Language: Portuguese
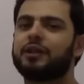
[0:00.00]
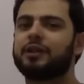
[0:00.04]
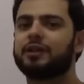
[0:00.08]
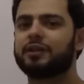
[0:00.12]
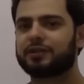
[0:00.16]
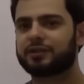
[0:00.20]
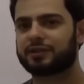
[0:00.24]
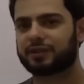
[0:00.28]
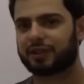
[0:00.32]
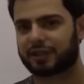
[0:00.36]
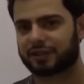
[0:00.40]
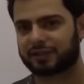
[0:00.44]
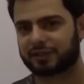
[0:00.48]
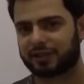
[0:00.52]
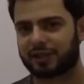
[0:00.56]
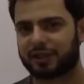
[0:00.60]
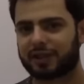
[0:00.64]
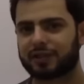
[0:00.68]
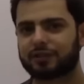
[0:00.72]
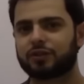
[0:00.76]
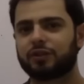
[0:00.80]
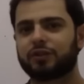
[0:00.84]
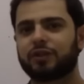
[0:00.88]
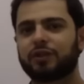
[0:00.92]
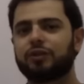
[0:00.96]
Está se
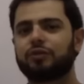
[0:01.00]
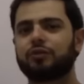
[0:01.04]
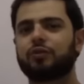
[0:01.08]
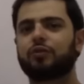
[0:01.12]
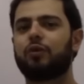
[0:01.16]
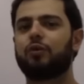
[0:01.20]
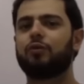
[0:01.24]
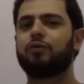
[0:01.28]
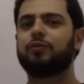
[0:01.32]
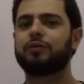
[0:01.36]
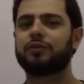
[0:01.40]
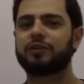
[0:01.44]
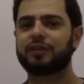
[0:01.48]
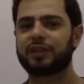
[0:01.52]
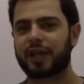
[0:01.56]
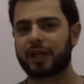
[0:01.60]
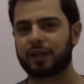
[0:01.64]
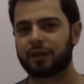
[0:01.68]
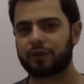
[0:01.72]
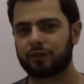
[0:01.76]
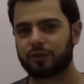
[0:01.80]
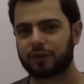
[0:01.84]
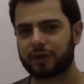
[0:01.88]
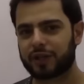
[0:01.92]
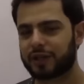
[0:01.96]
relacionando com
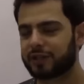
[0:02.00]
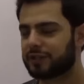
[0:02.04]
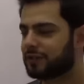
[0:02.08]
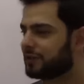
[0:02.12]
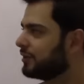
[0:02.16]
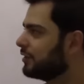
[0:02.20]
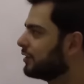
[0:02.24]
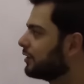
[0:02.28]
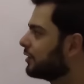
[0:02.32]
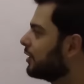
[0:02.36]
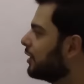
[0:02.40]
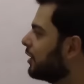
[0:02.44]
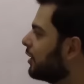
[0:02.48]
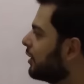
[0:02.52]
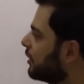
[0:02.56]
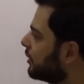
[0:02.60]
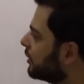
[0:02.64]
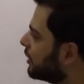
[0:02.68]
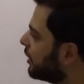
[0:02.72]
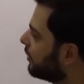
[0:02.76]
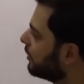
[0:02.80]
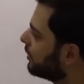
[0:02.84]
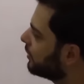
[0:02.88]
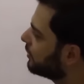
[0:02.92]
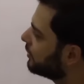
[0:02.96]
tecnocracia.
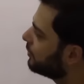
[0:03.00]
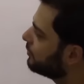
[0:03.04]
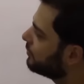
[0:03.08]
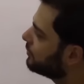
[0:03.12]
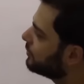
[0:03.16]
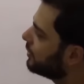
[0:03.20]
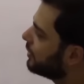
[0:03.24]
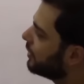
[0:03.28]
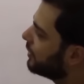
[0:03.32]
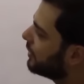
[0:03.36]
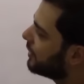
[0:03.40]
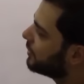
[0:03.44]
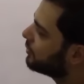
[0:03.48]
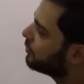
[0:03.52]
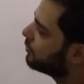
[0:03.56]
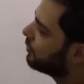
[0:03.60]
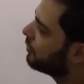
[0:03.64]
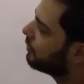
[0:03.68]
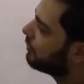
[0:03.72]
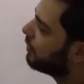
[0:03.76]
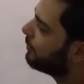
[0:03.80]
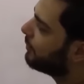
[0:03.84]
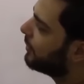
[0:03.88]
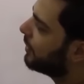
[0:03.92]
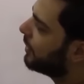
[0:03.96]
Então, ela não se
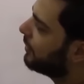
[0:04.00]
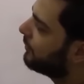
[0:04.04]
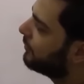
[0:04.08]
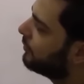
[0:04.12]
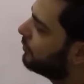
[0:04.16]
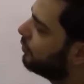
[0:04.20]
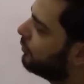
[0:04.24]
relaciona com a palavra